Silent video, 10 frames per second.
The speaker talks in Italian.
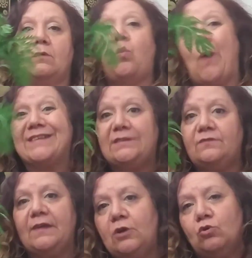quasi
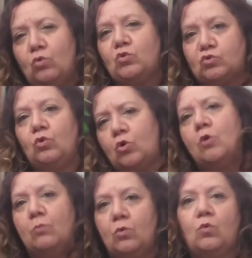velenoso o
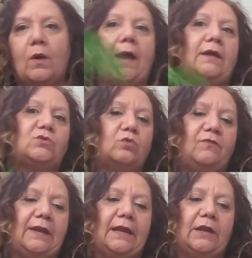comunque il suo
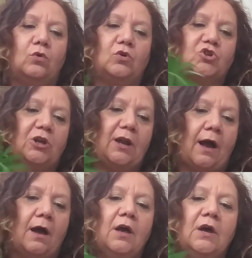veleno ce
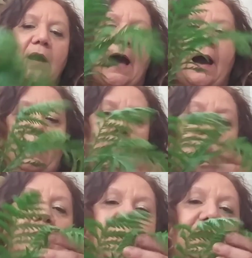l'ha. Ha
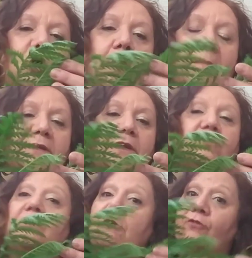ovviamente, come abbiamo
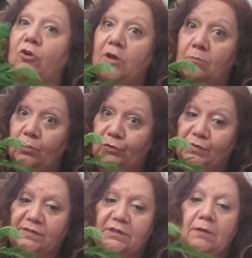detto, delle foglie
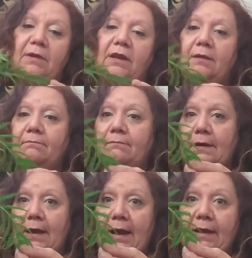molto simili,
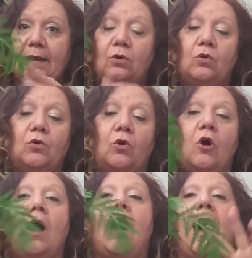anche loro,
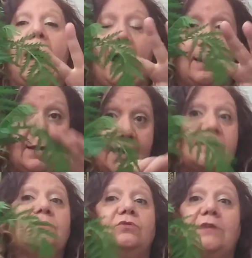ha
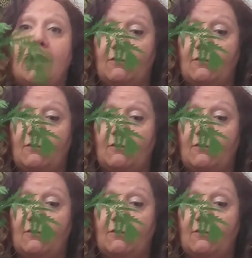anch'esso dei